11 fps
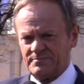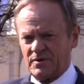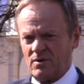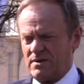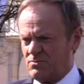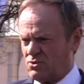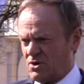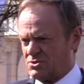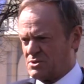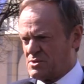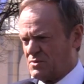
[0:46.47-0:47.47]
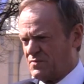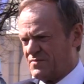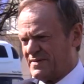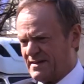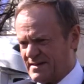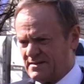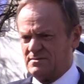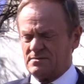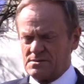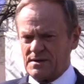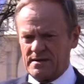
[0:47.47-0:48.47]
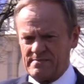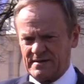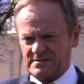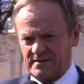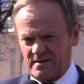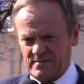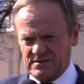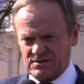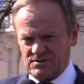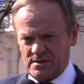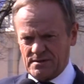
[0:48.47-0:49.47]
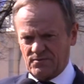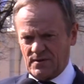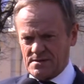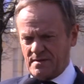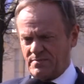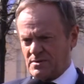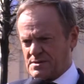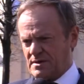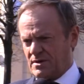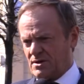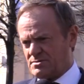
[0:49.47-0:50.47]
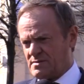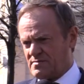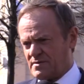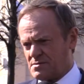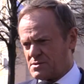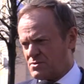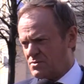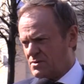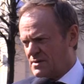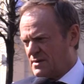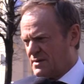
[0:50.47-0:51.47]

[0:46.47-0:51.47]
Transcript: problem uchodźców i coraz bardziej dramatyczna sytuacja polskich rodzin w związku